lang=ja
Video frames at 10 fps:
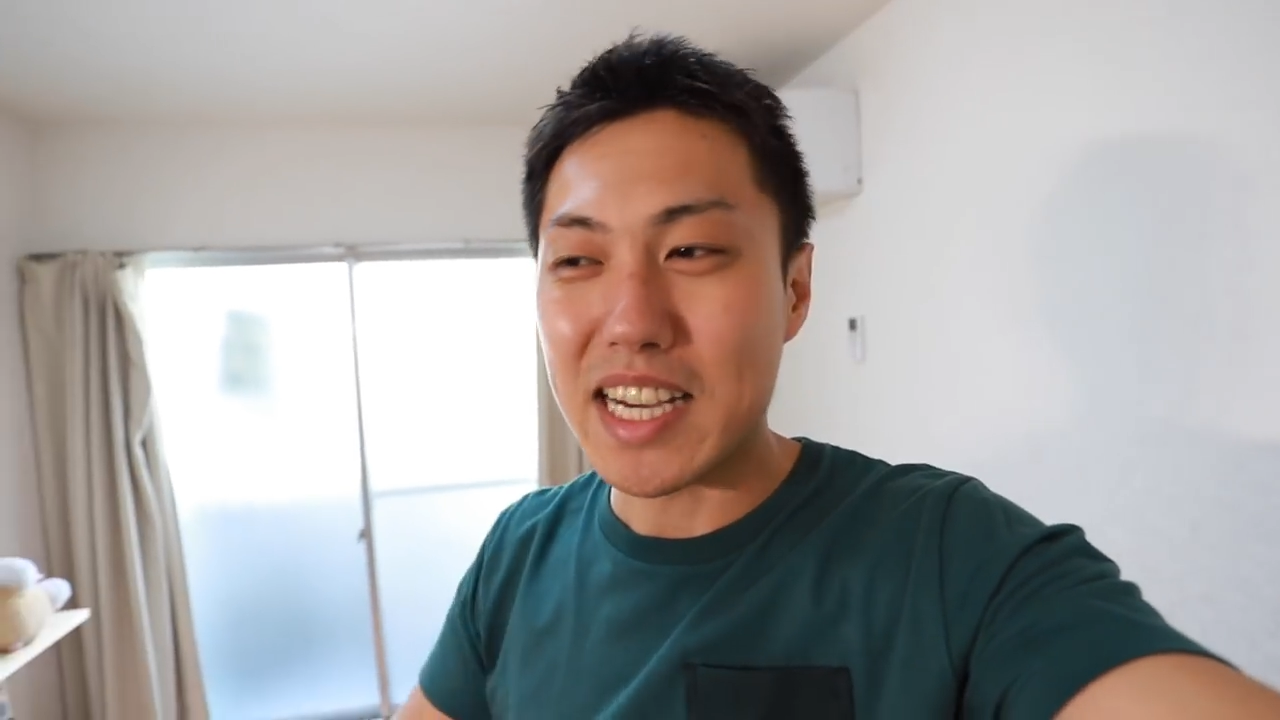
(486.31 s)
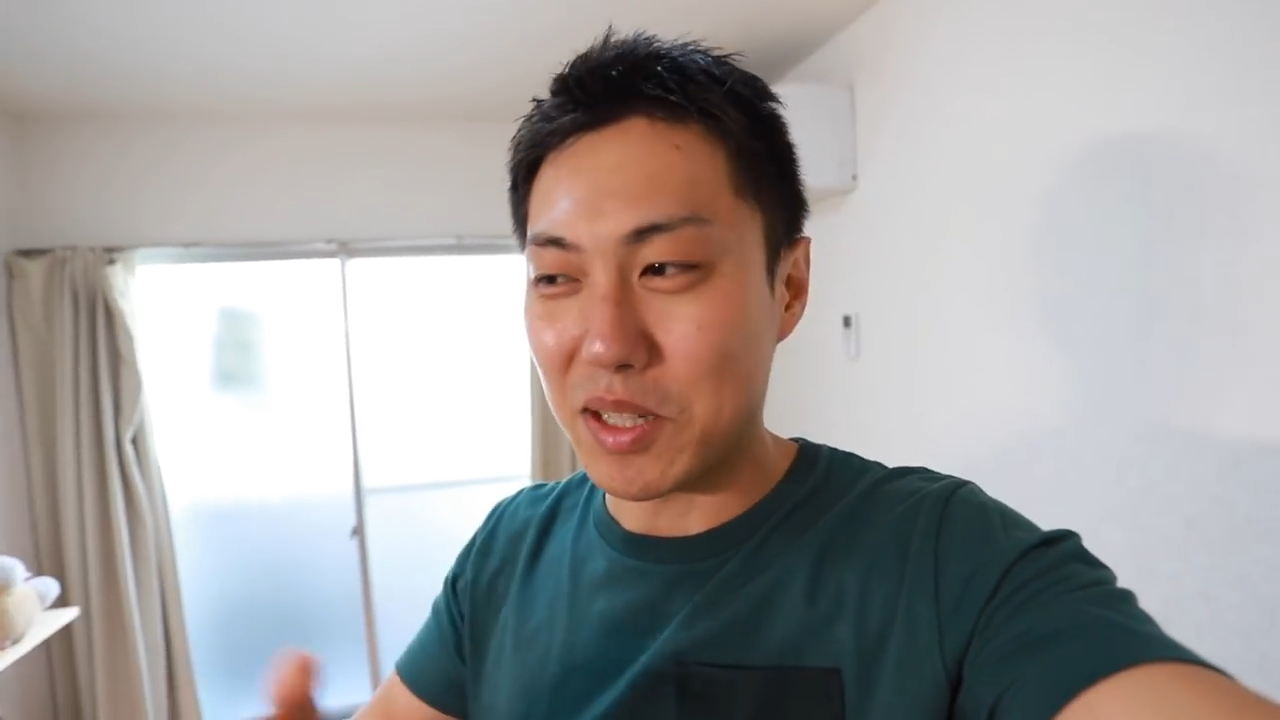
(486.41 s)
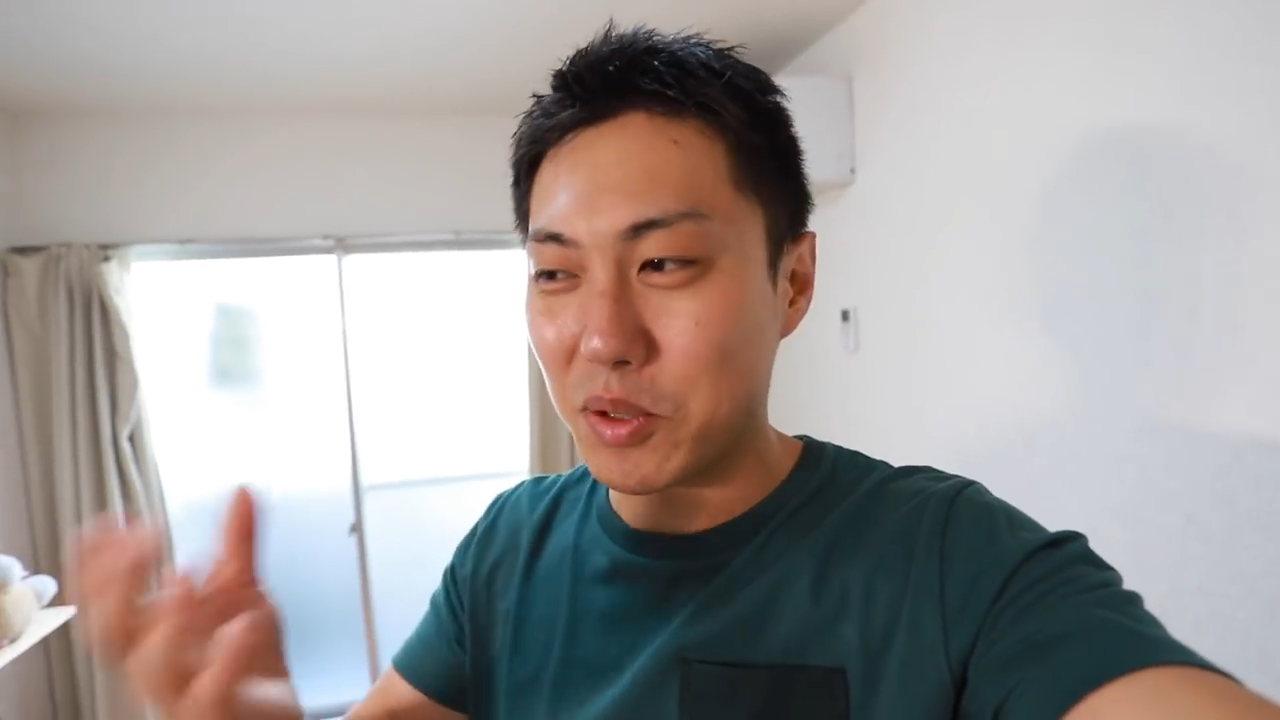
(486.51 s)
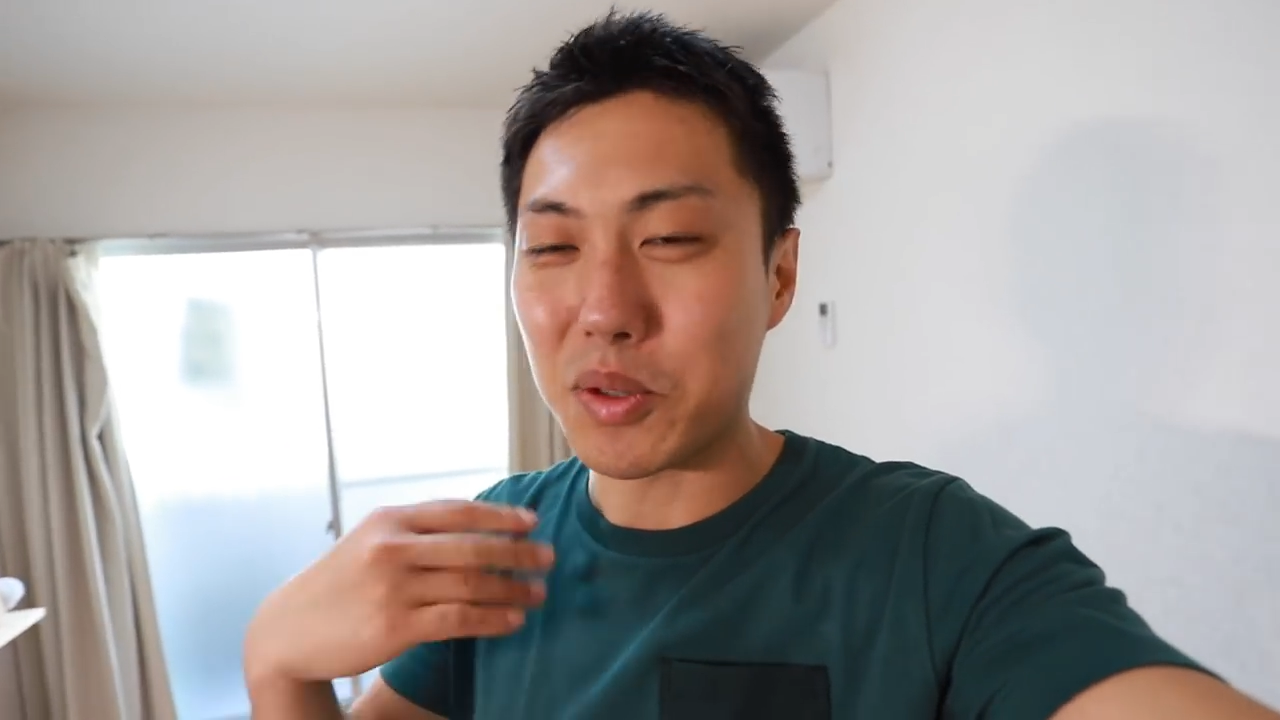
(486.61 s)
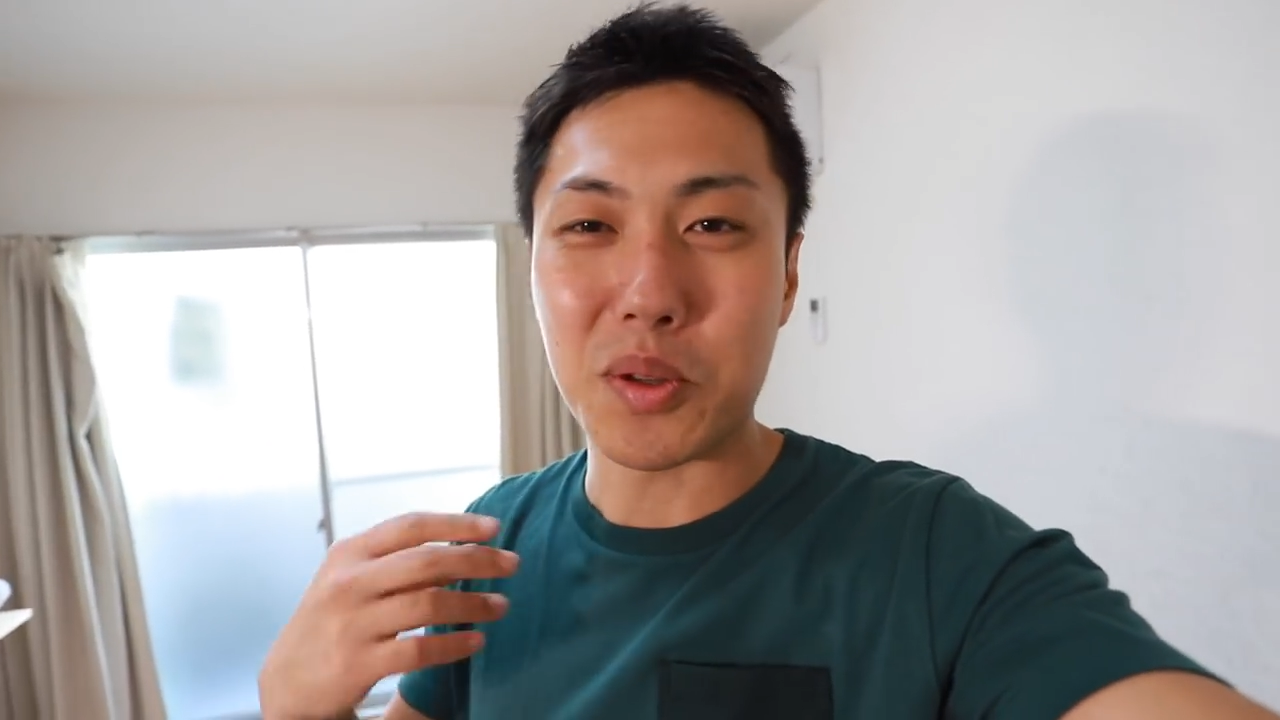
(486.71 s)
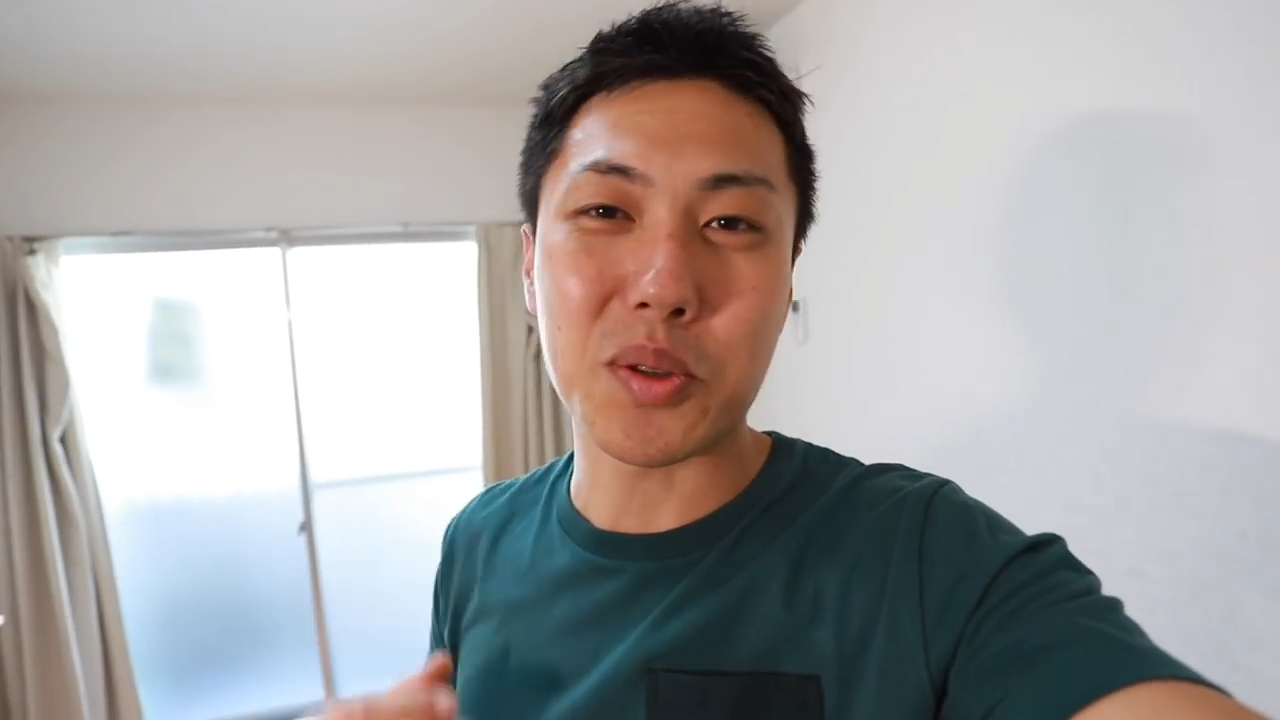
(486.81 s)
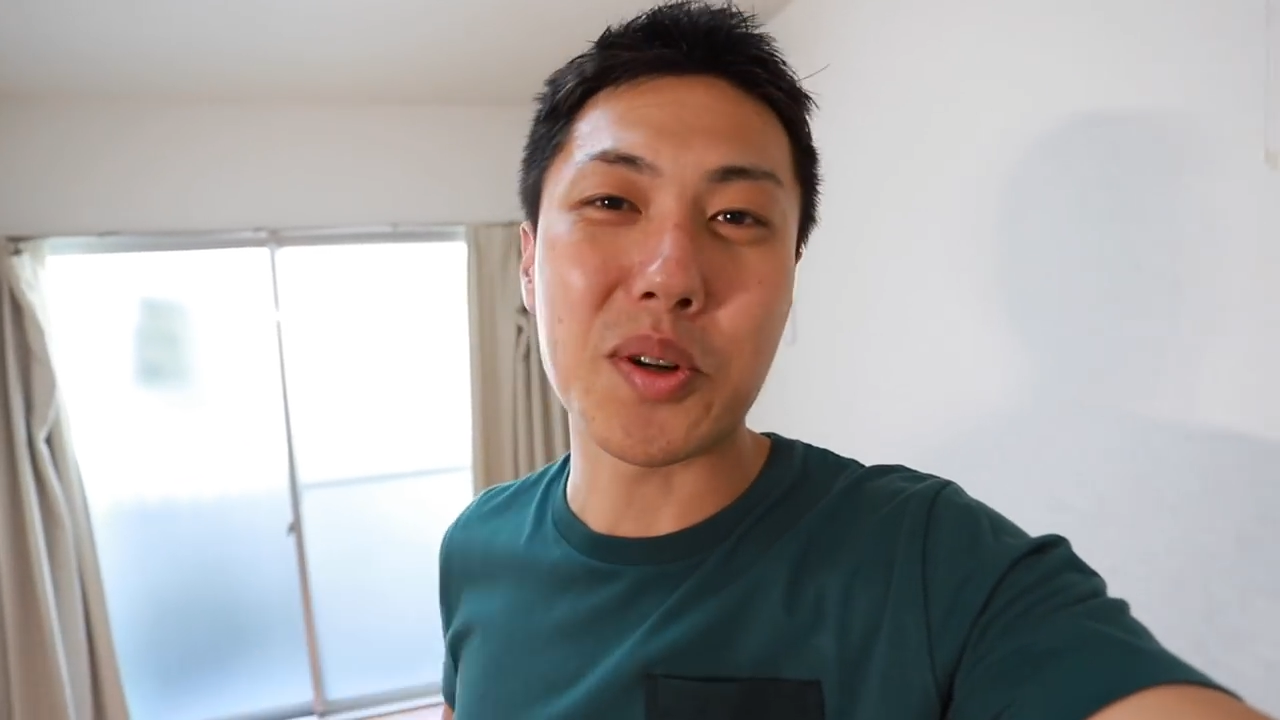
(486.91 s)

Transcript: あのどんどん